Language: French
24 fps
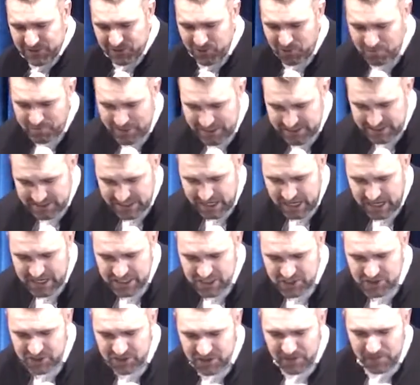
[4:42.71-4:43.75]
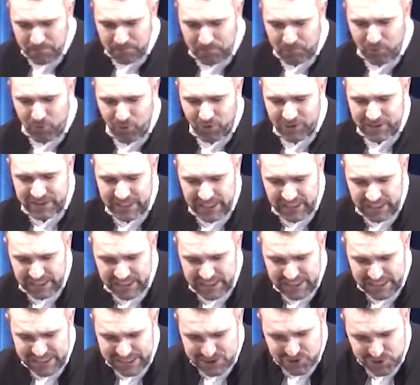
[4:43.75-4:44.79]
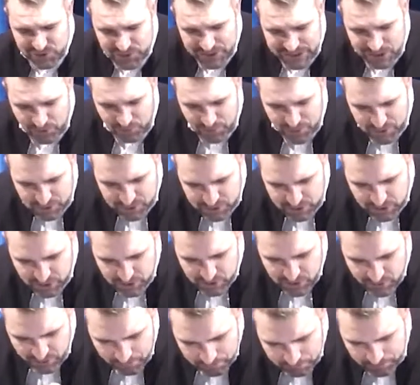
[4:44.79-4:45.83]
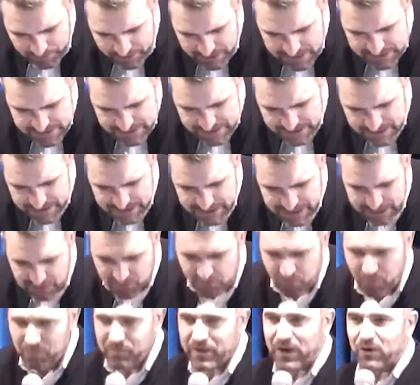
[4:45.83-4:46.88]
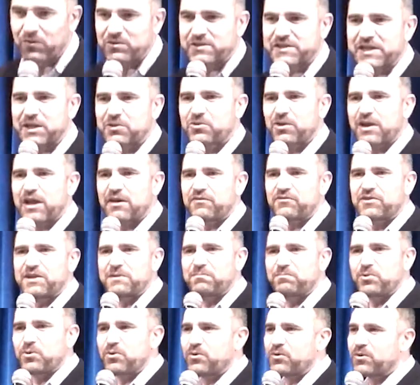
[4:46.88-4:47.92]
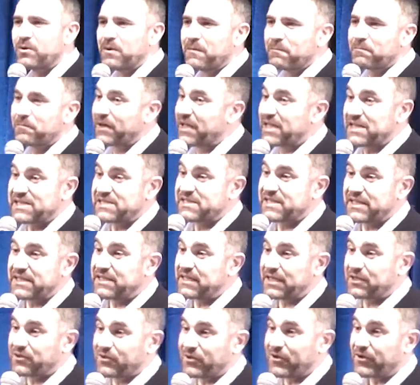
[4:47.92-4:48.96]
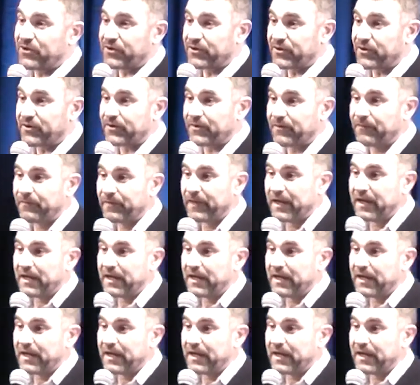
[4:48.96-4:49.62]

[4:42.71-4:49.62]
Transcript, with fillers: ce message pour guérir ceux qui ont le cœur brisé. Et combien on sait que la vie peut briser des cœurs.